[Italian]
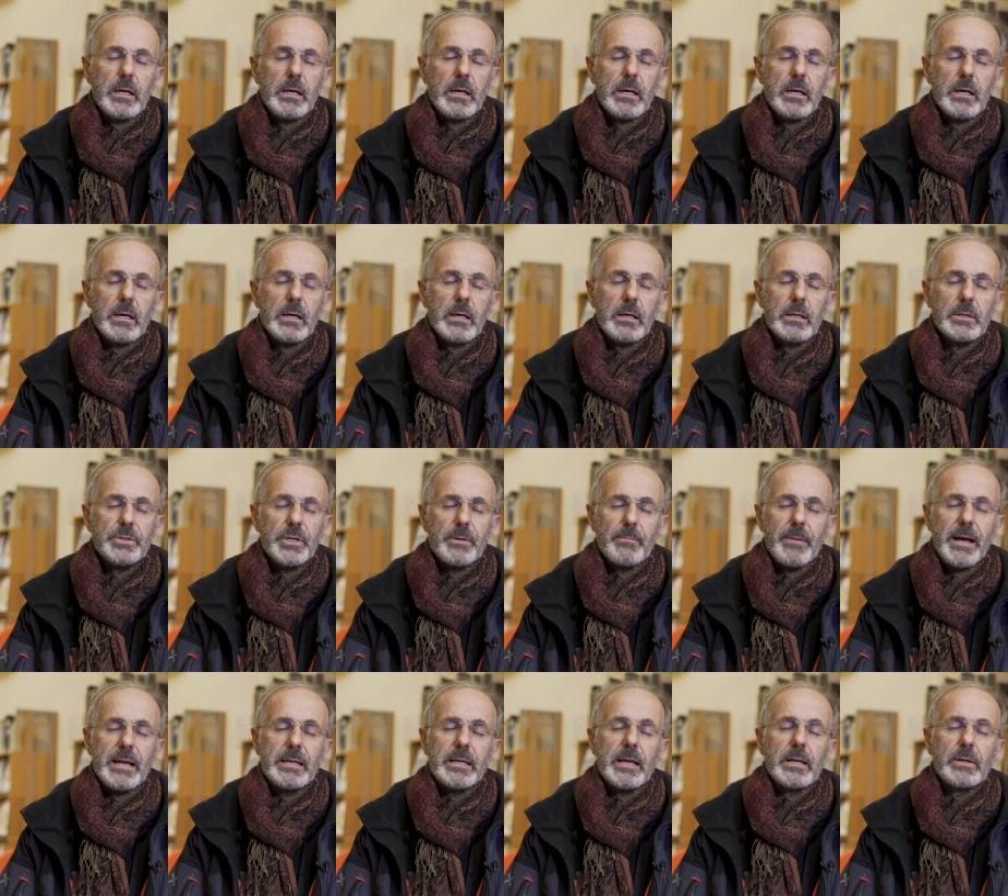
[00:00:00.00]
eh,
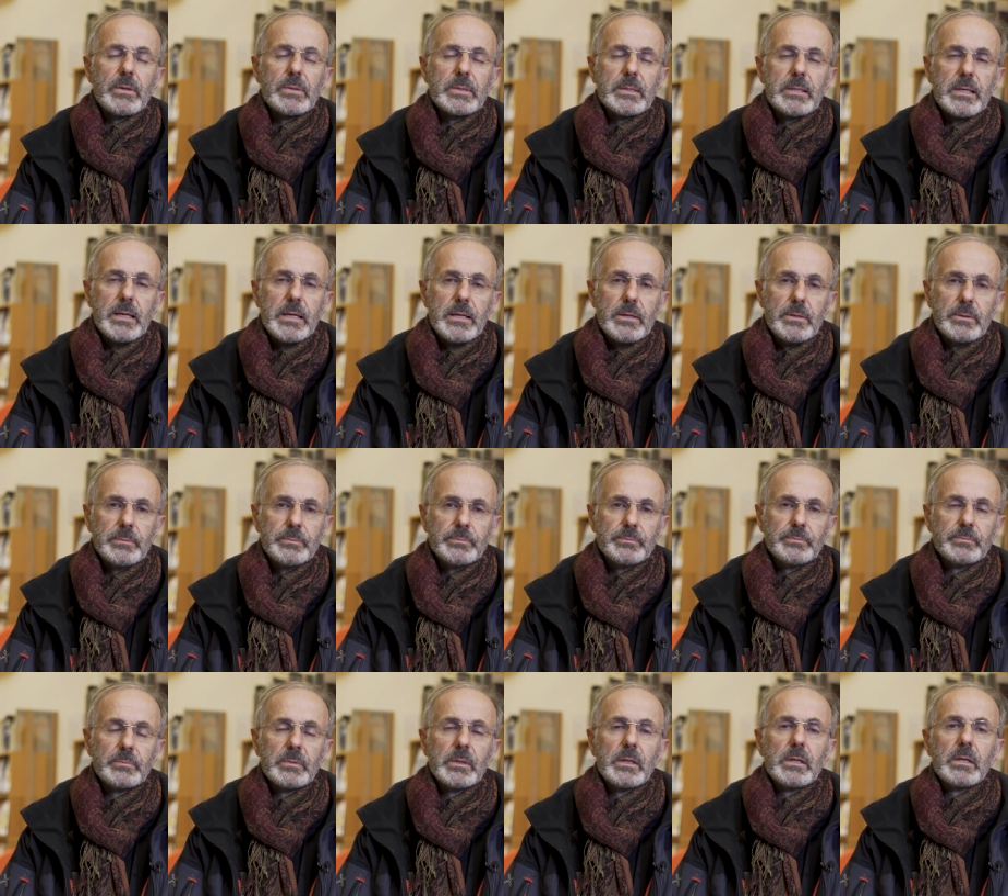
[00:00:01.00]
Germania anno zero,
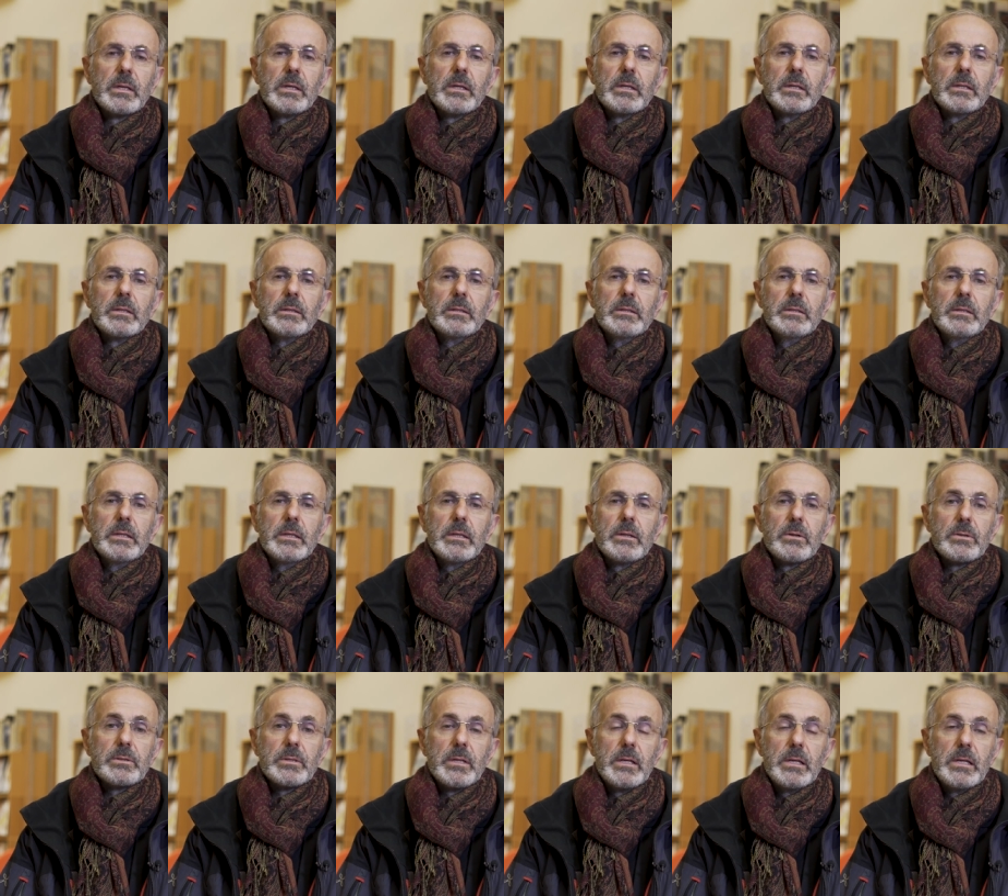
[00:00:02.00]
di
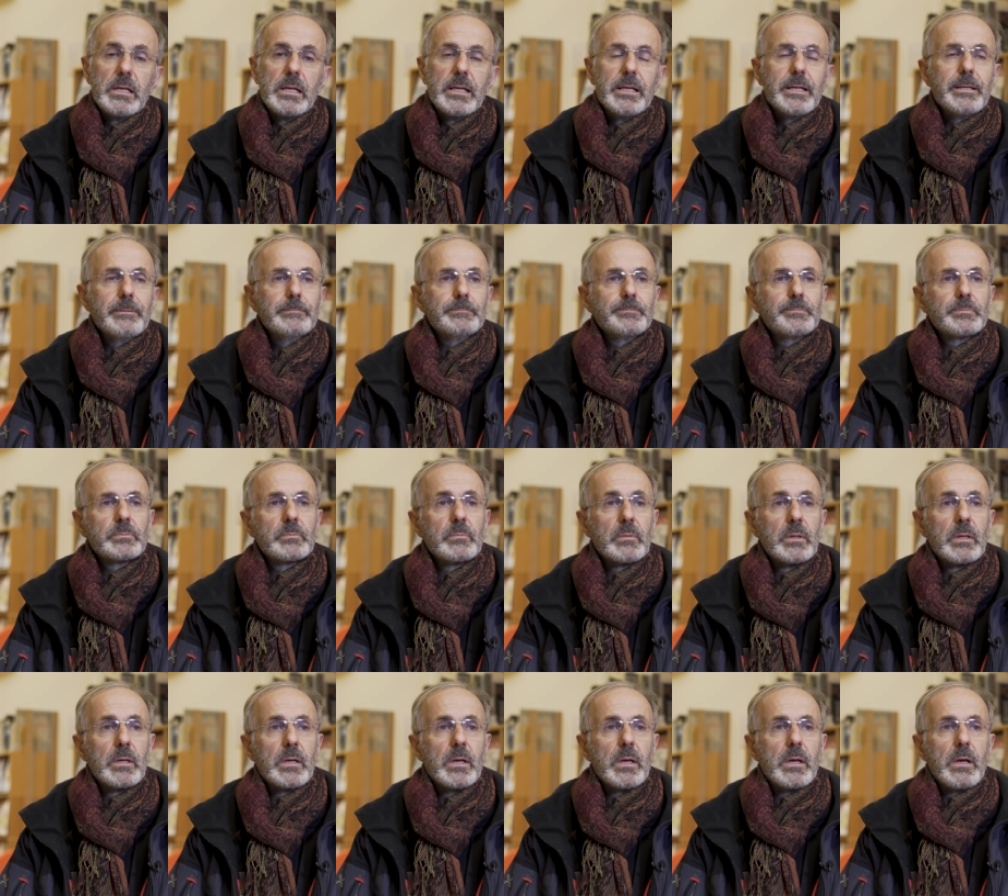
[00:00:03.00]
Rossellini,
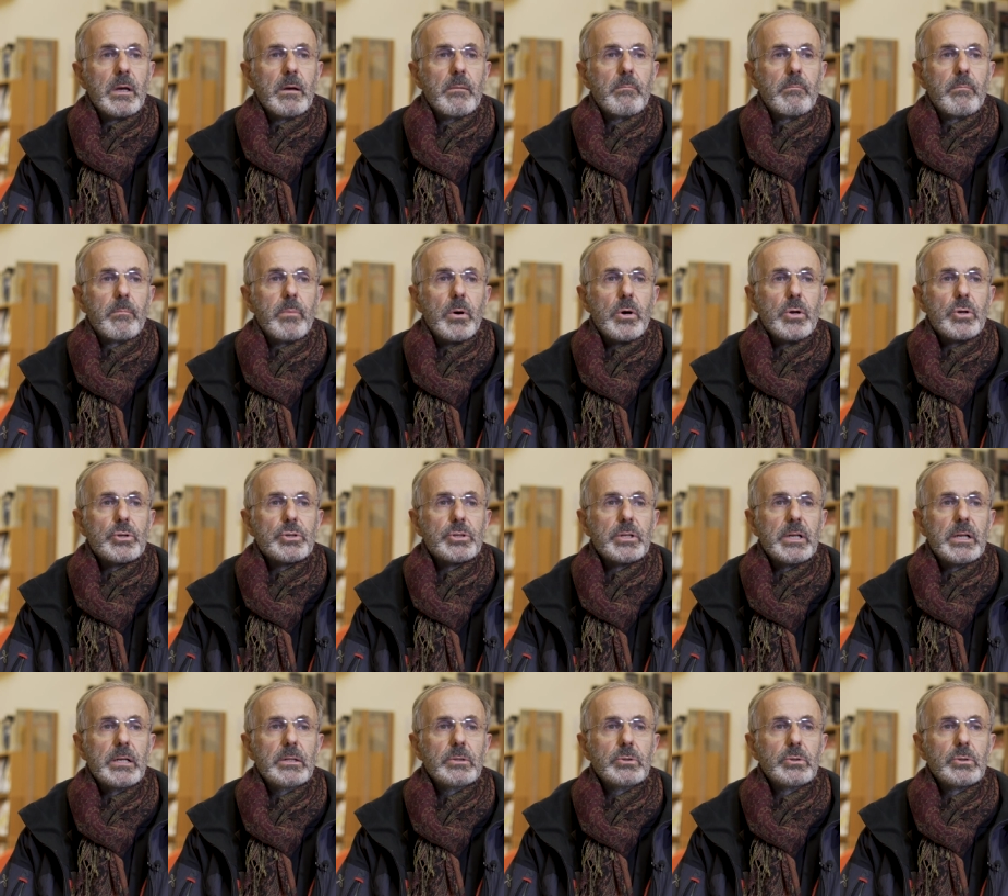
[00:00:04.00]
poi ho
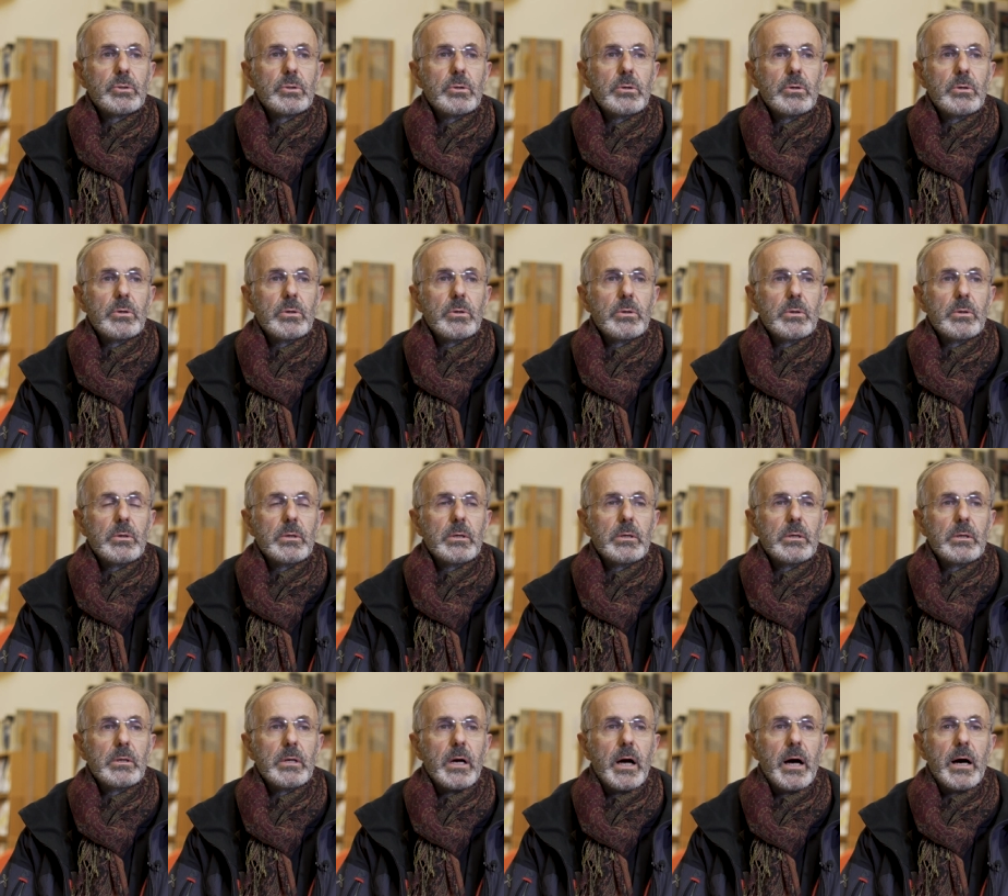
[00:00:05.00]
scelto
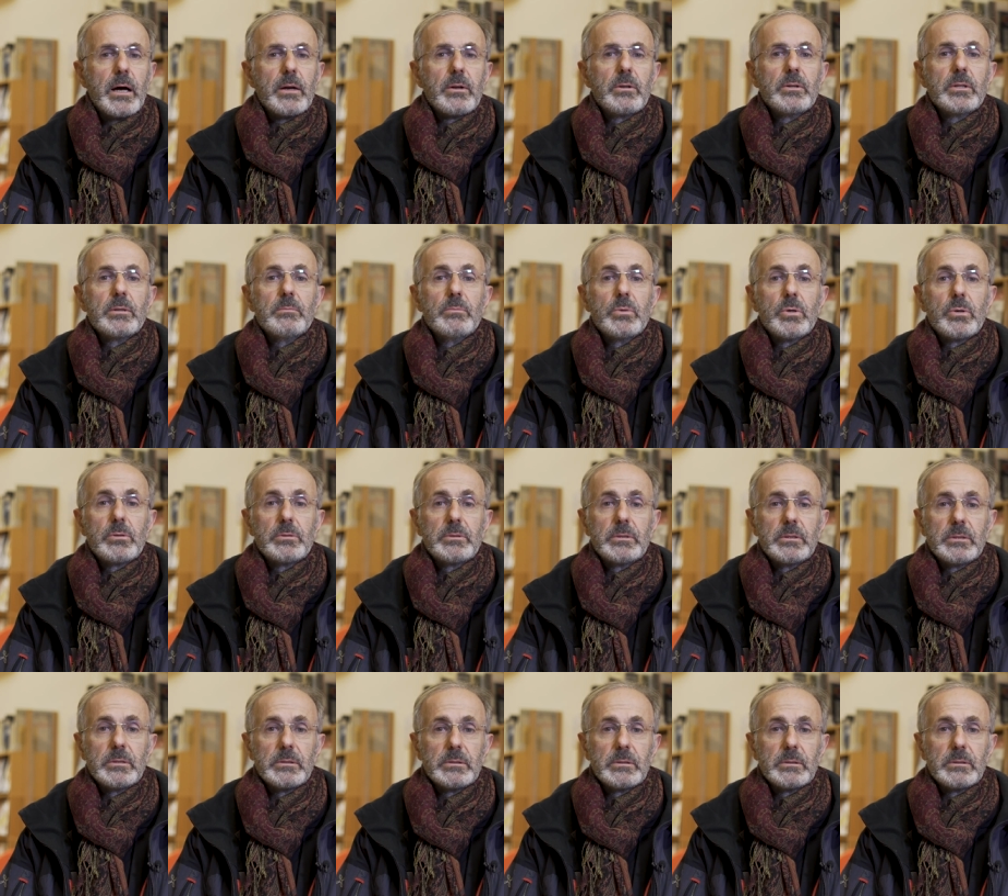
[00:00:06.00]
uh, Harold Mode
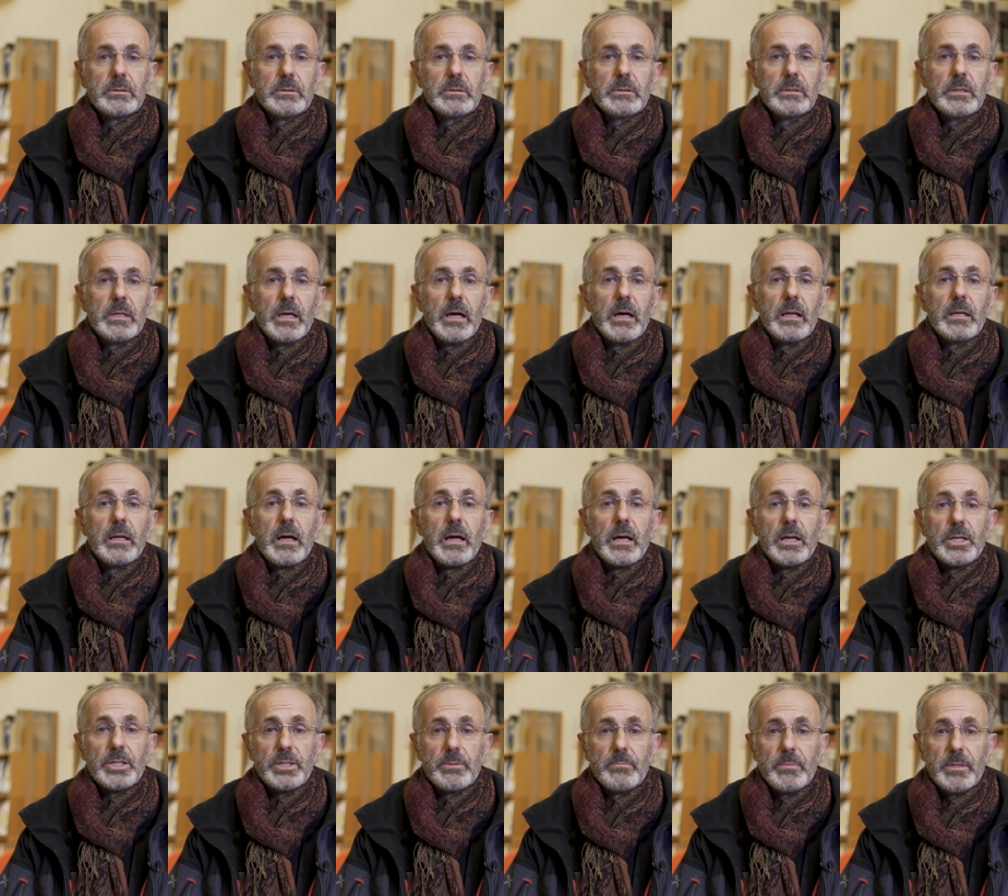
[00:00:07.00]
di Hal
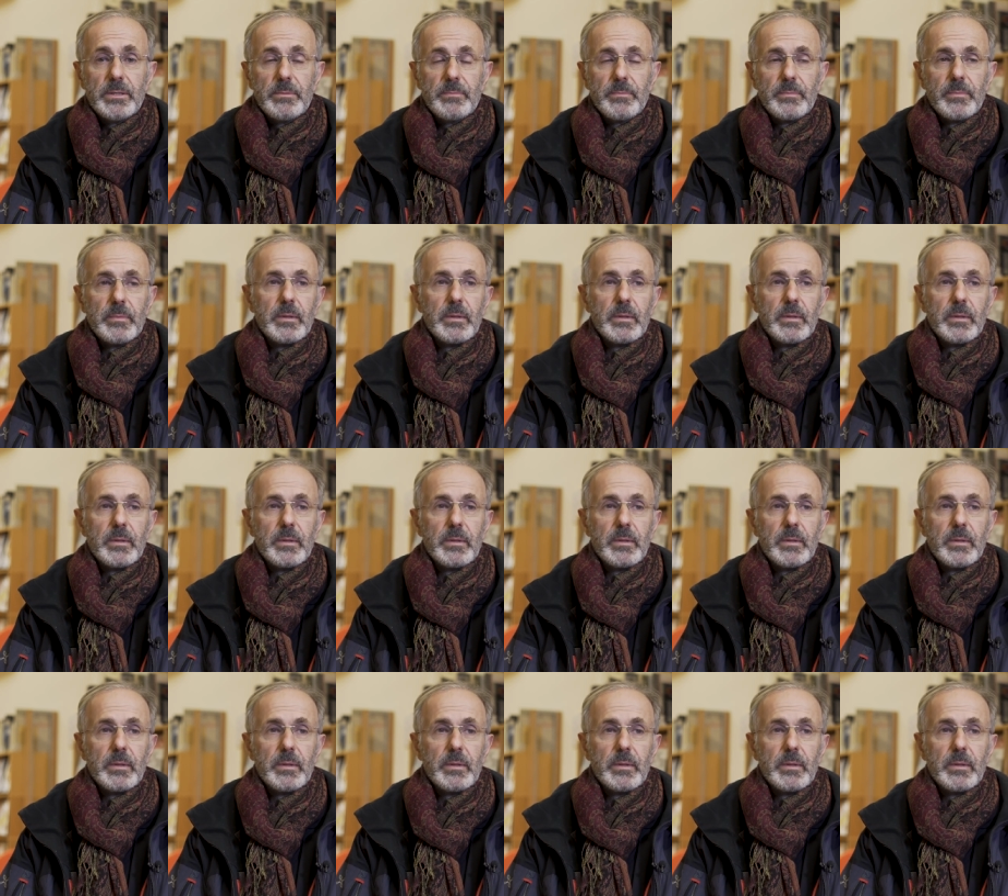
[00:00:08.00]
Ashby,